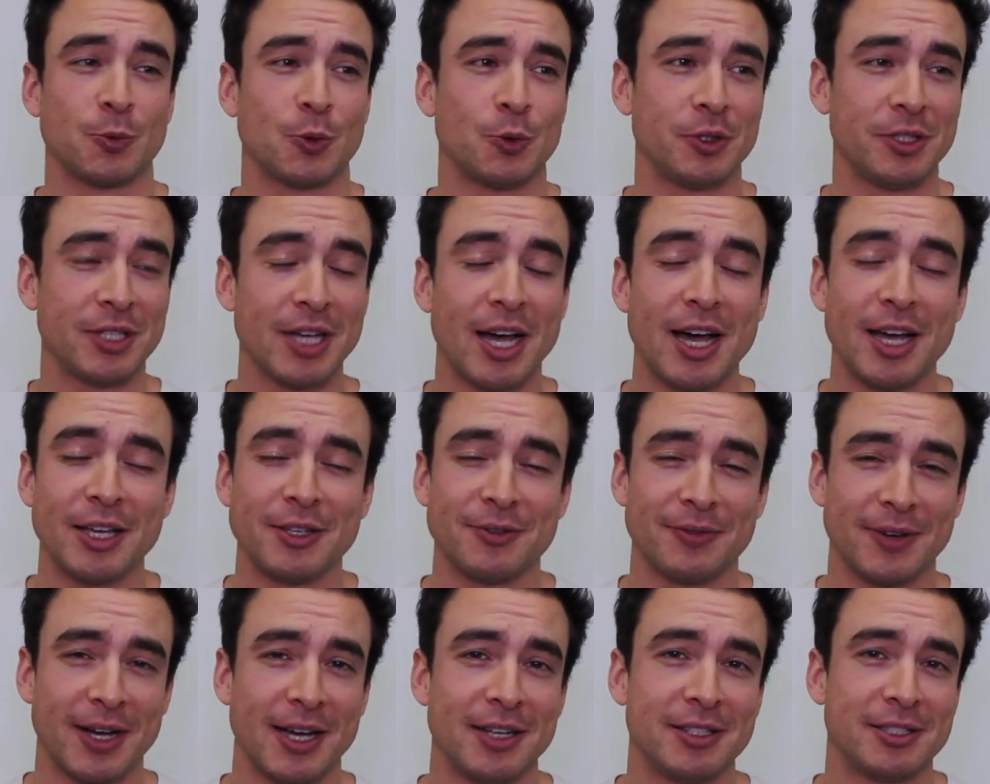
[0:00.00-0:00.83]
Und ja,
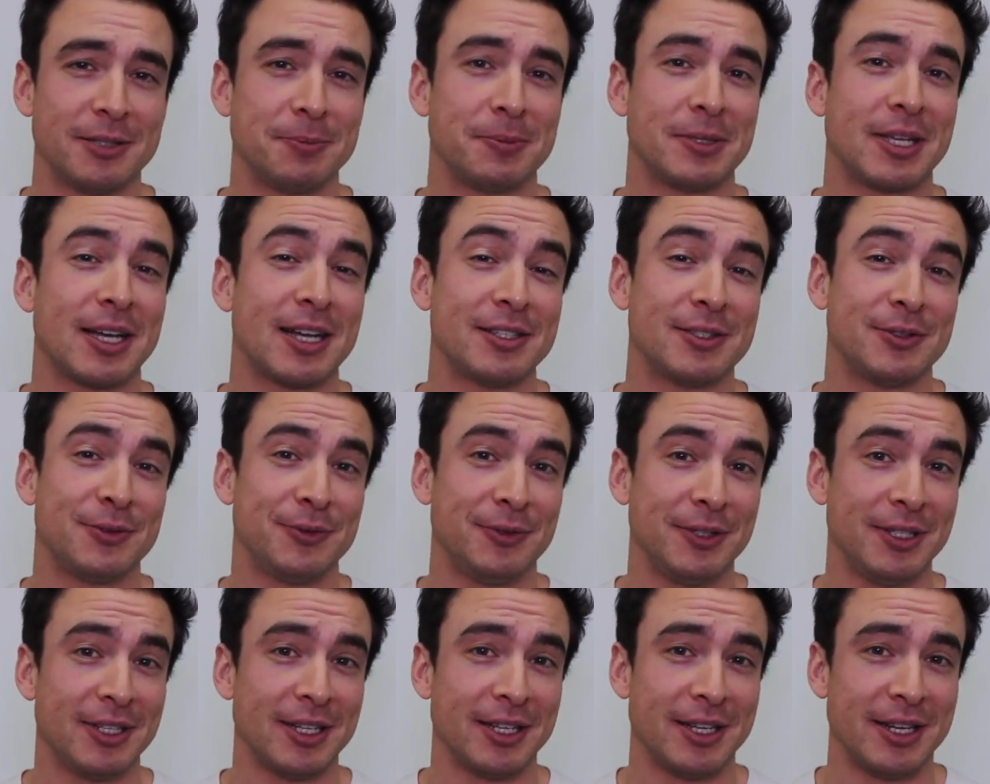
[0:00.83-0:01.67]
ich weiß, ganz
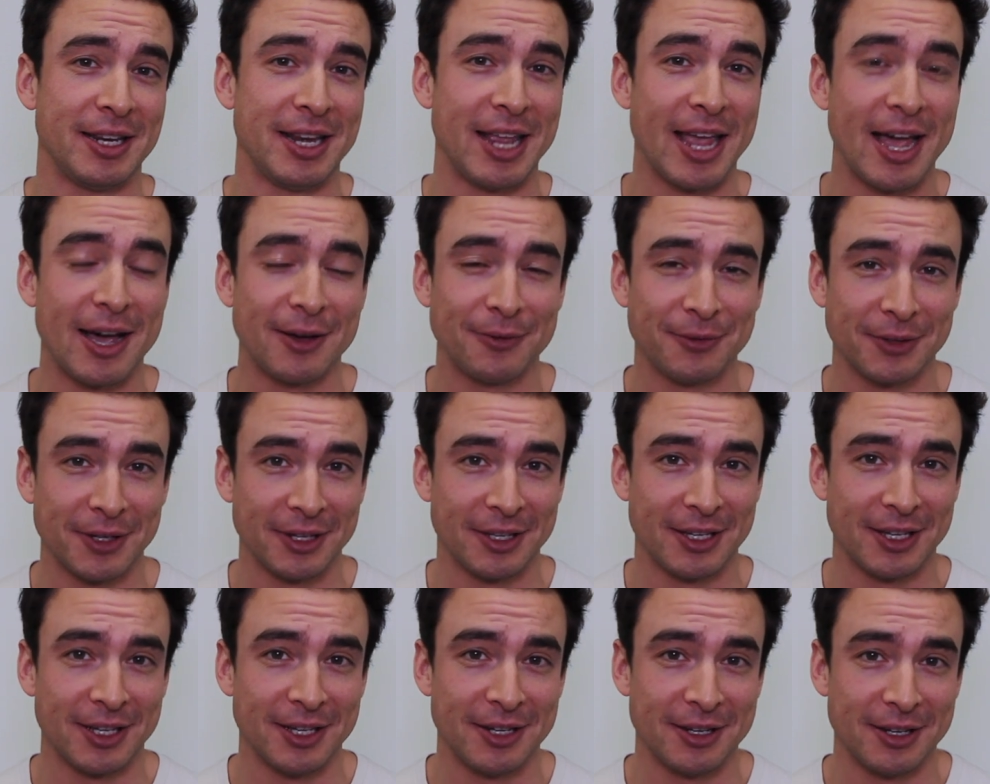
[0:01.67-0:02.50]
viele nervige
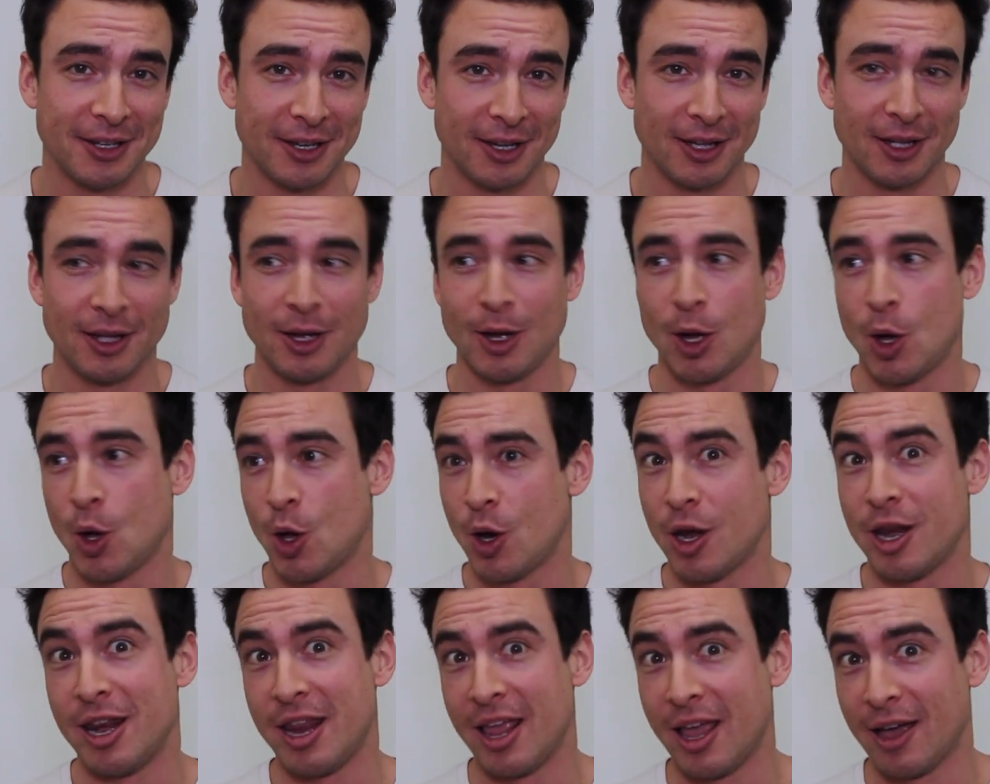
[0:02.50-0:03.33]
Kinder,
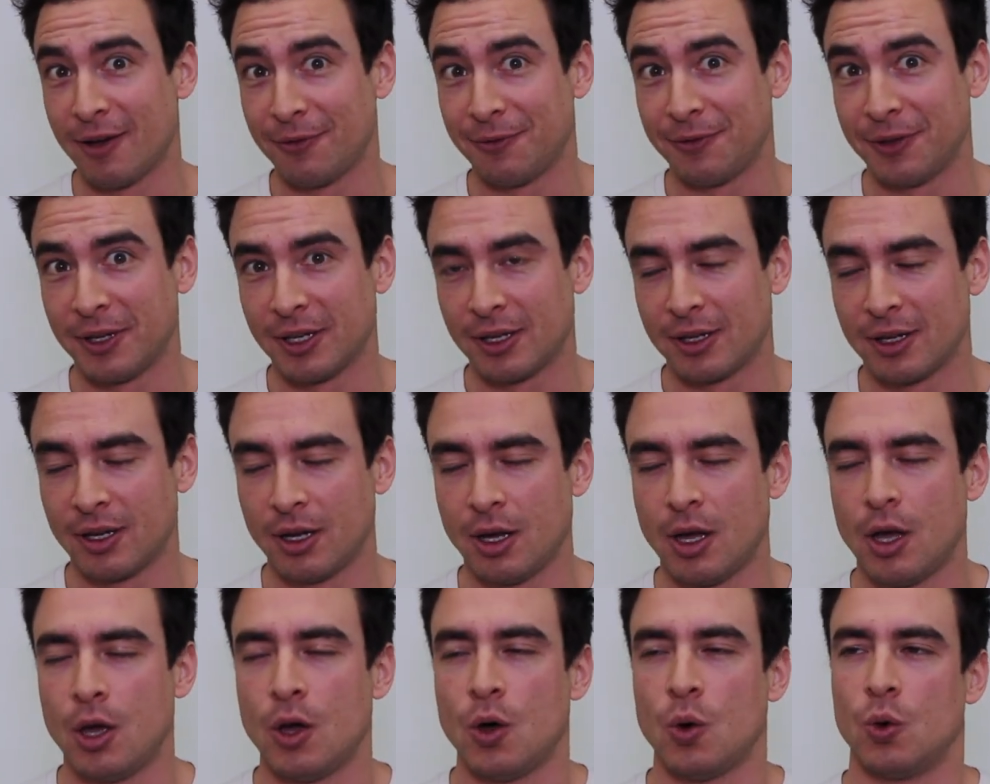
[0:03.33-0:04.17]
nervig
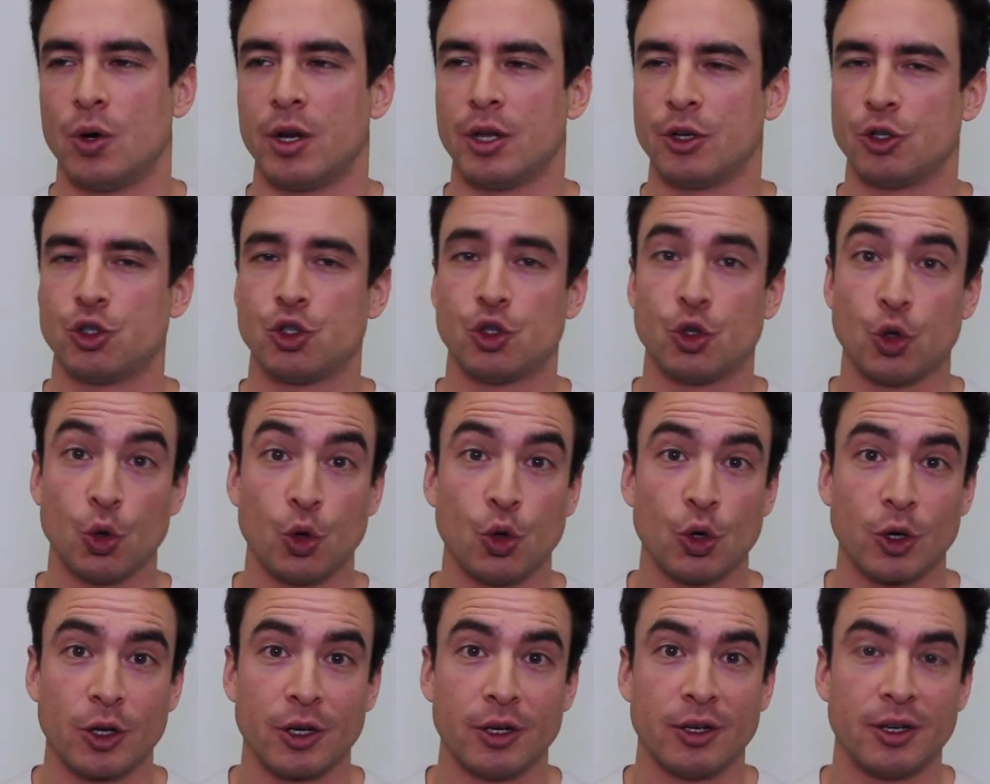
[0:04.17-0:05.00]
oder
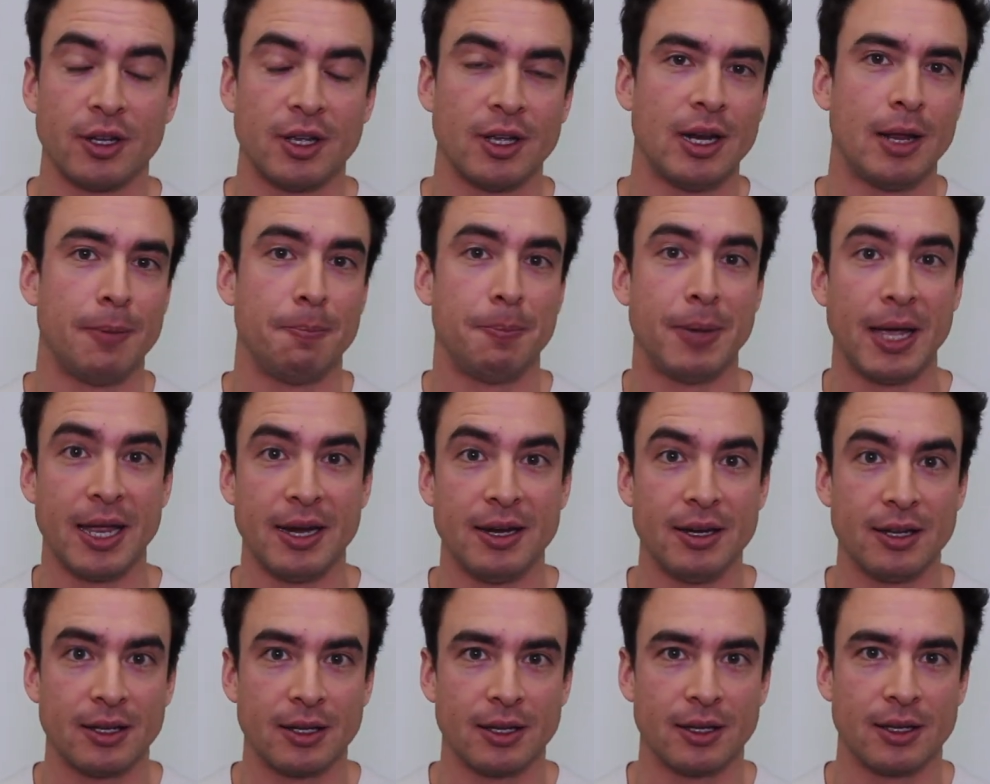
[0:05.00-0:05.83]
störende,
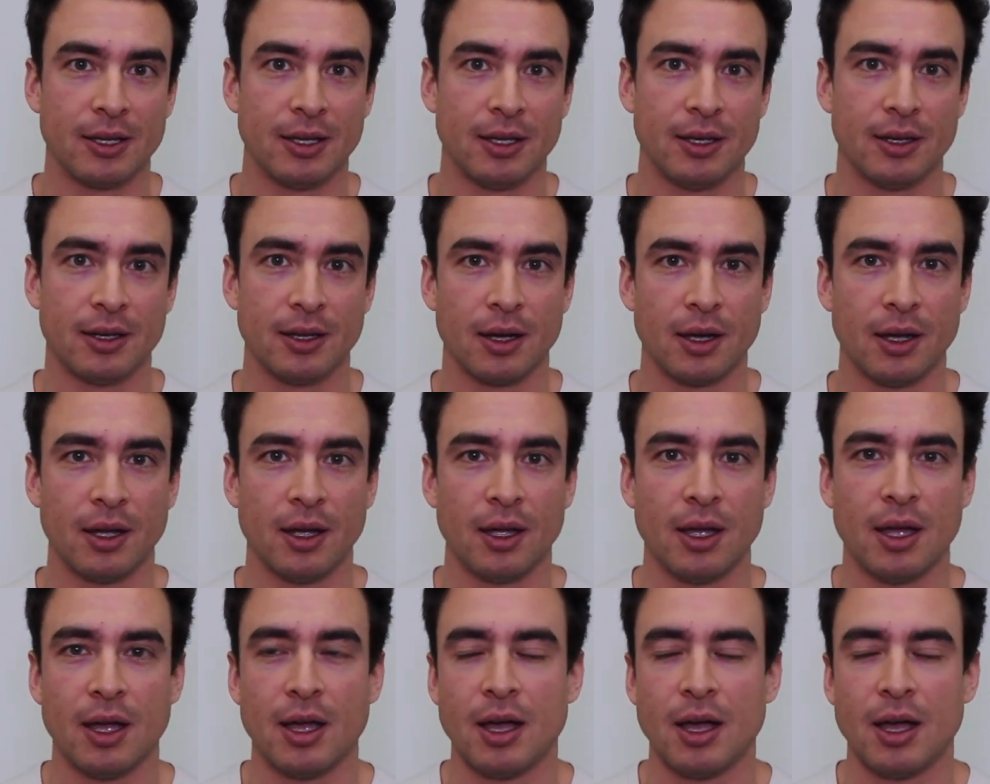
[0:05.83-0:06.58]
lebendige Kinder.